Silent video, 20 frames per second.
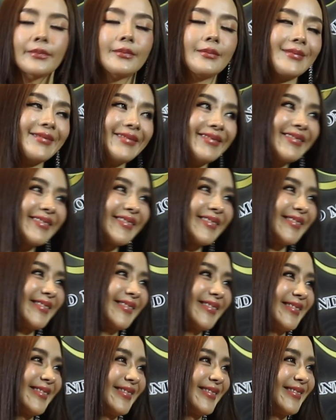เดี๋ยวออเดอร์
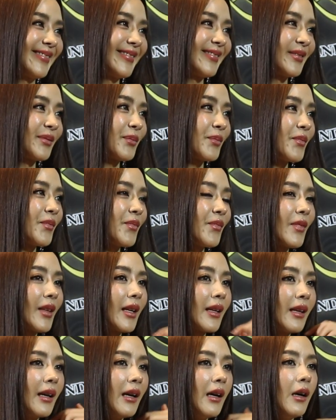ก็ยังเยอะ
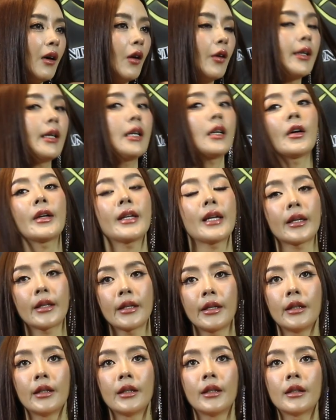ออเดอร์ก็ยัง
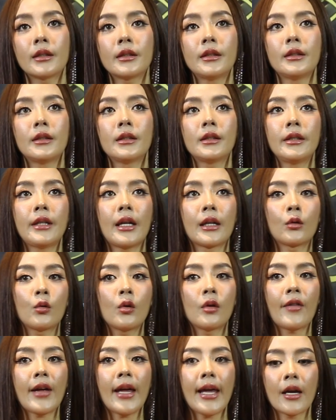เยอะคือคืออย่าง
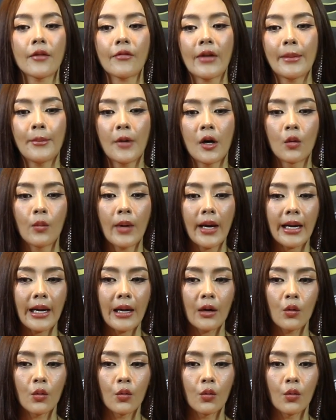ตัวไฟเองไฟมองว่า
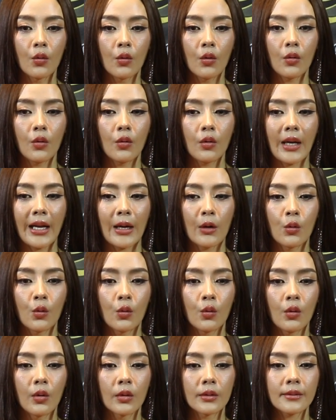เราเรา
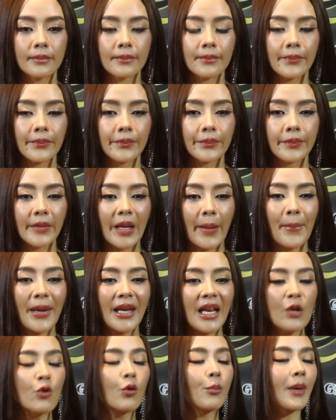
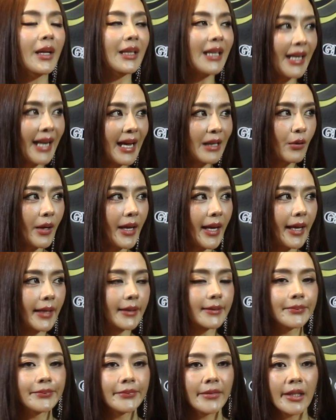ไม่ได้หยุดพัฒนาตัวเอง
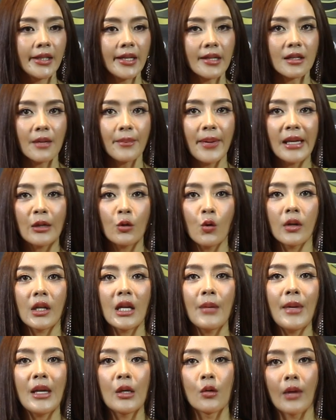อย่างน้ำพริกตัว
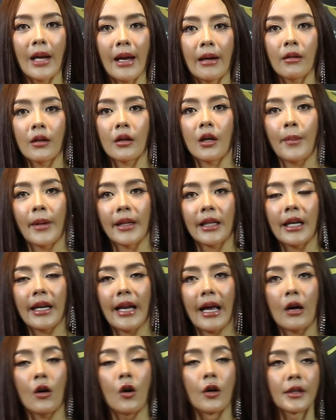ที่มีอยู่แล้วเราก็พัฒ
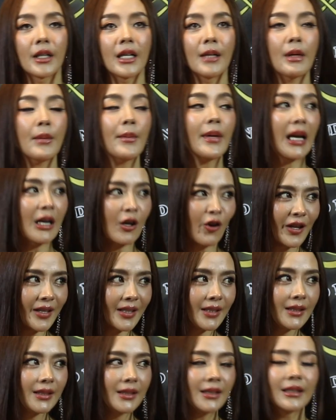นาของเดิมให้มันอร่อย
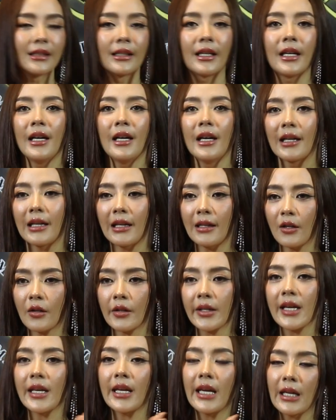ขึ้นแล้วเรา
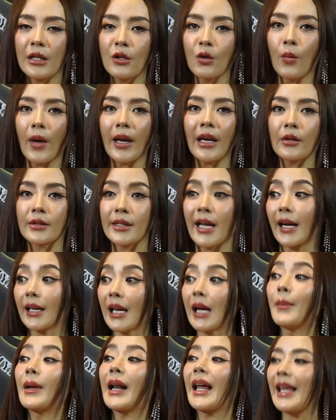ก็ยังคิดอยู่ว่าเราอยาก
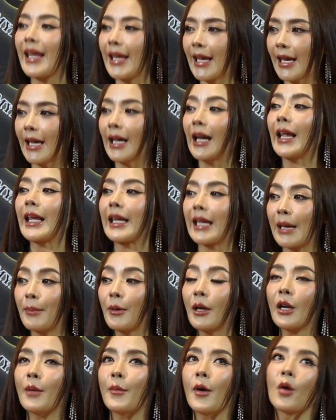ทำอะไรอีกอะไรเงี้ย
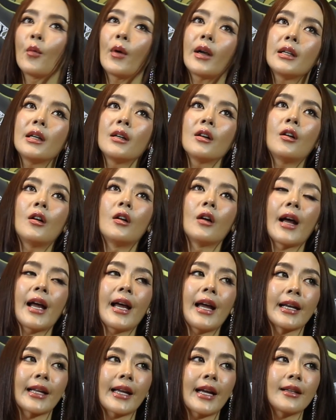เพราะเรามองว่าเรื่องของอา
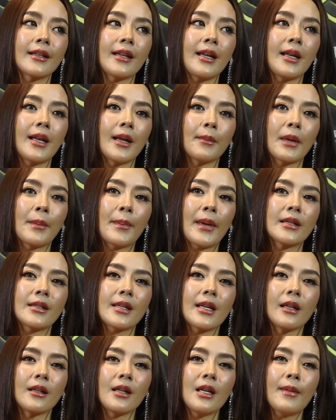หารการกินเนี่ยมันเป็น
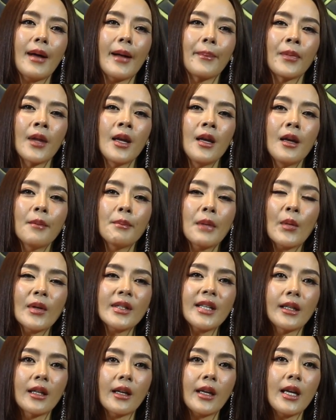สิ่งที่แบบ ไม่
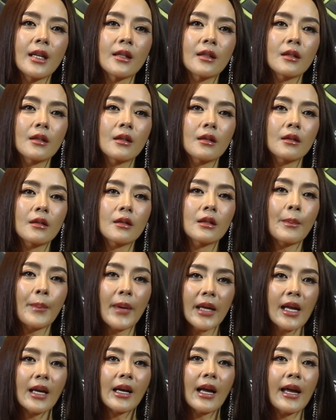ว่าเศรษฐกิจจะ
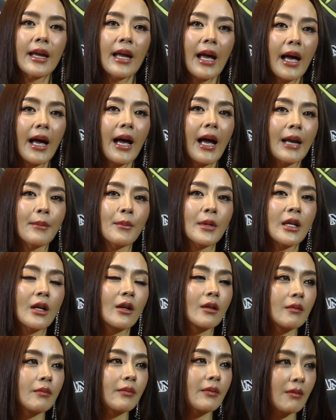เป็นยังไงอาหารมัน
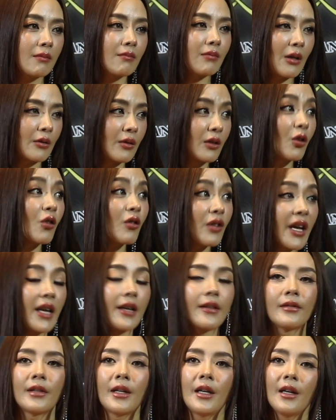ยังเรายังต้องกิ
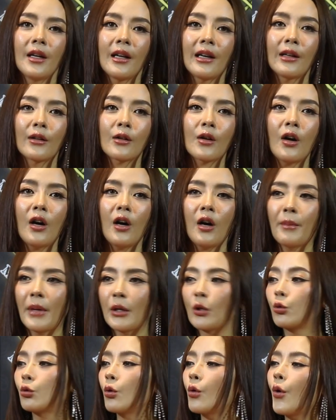น แล้วก็ม
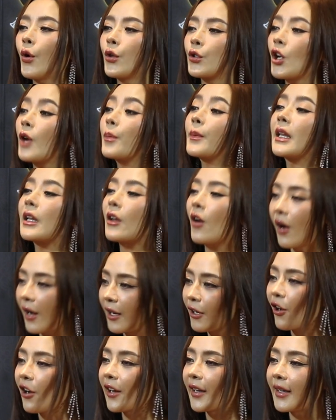นุษย์ทุกคนชอบกินของ
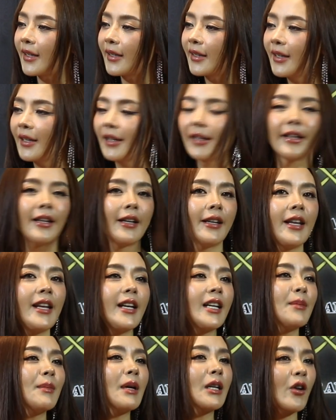อร่อย ดี
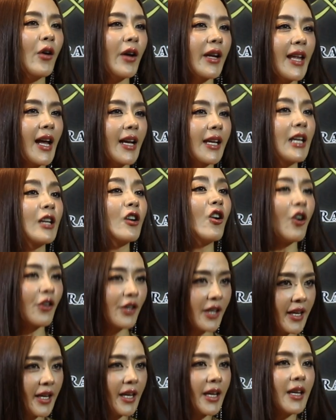ขึ้นมาหน่อยอยากกินของ
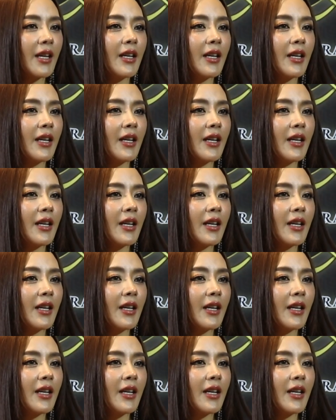ดี